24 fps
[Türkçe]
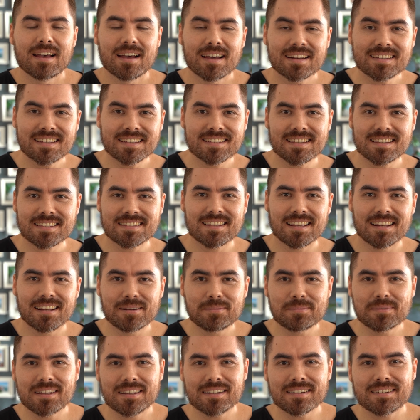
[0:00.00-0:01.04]
Herkese
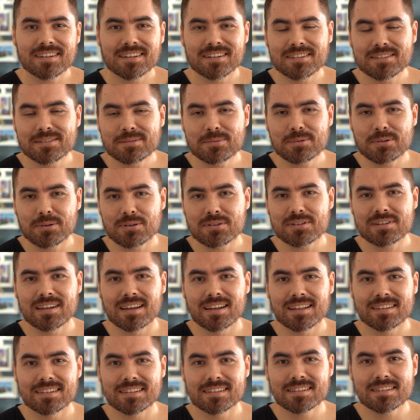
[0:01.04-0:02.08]
selamlar, kanalımıza hoş
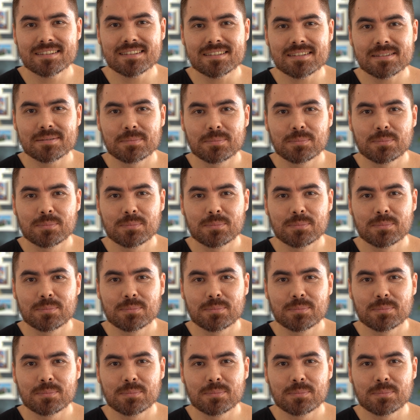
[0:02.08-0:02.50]
geldiniz.